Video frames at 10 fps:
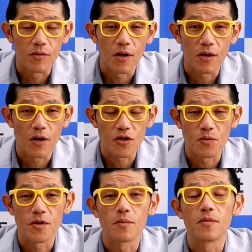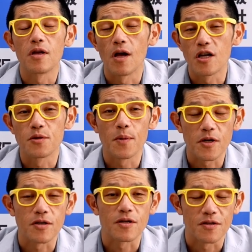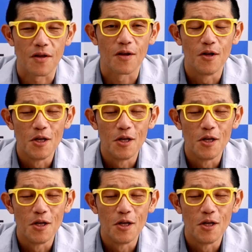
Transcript: なり始め初めましてですね